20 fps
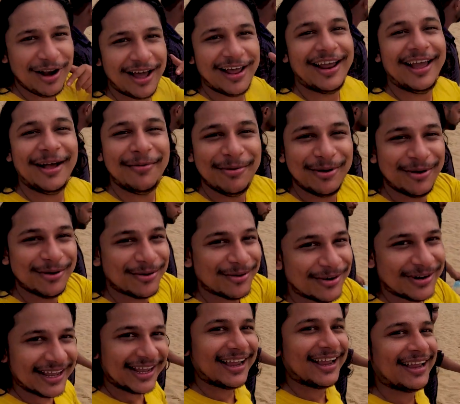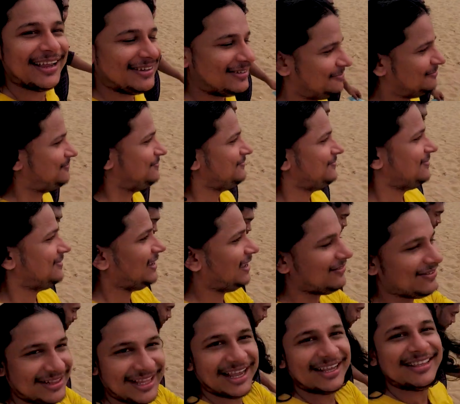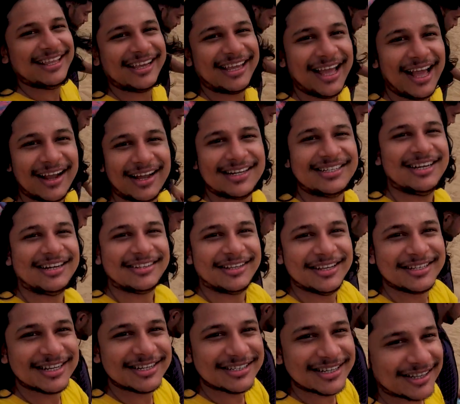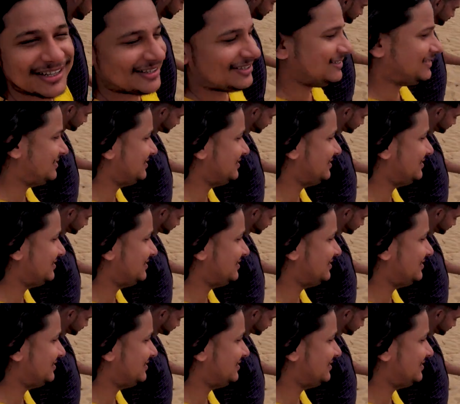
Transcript: बुला रहा है हम लोगों को ठीक है अभी देखते क्या कर सकते हैं इसके साथ